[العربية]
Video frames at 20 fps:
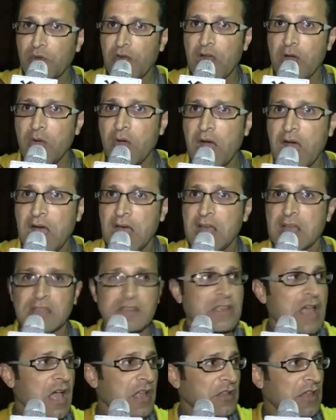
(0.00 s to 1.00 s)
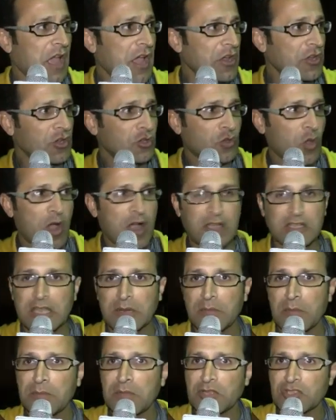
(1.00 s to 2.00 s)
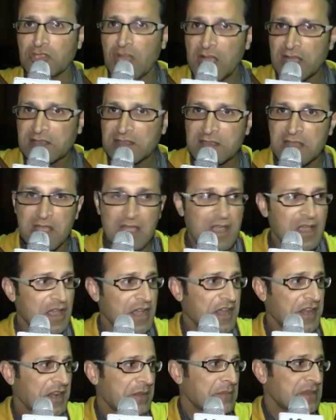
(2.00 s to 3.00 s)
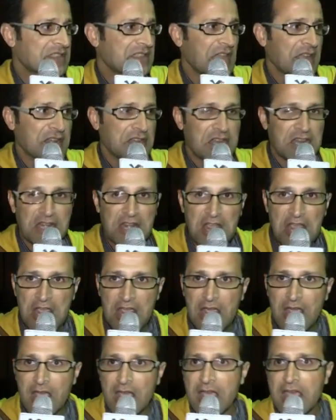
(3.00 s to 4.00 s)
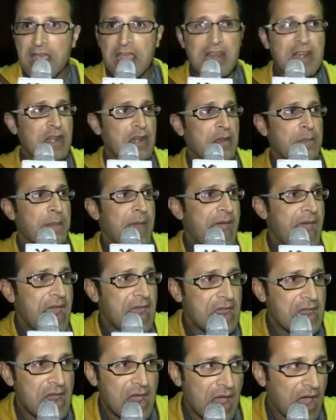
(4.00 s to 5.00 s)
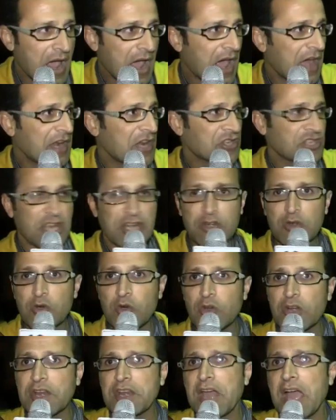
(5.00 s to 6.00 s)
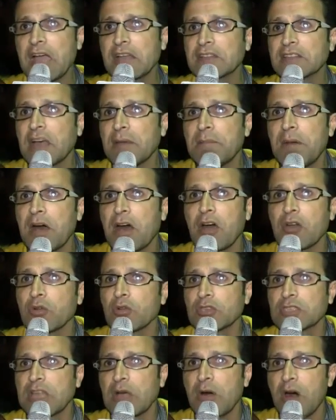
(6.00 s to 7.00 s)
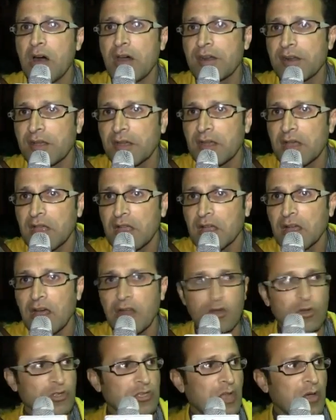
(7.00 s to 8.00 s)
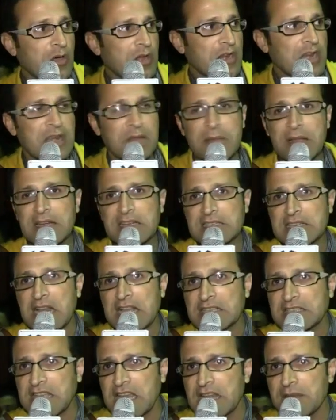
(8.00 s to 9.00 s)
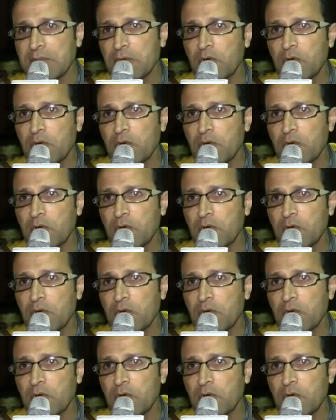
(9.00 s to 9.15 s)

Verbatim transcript: مروع ضح ضحيته أكتر من 100 شخص احنا مستنيين إيه؟ اللي باقي علشان نقول إن هنطبق قانون الطوارئ قانون الطوارئ اللي المجلس العسكري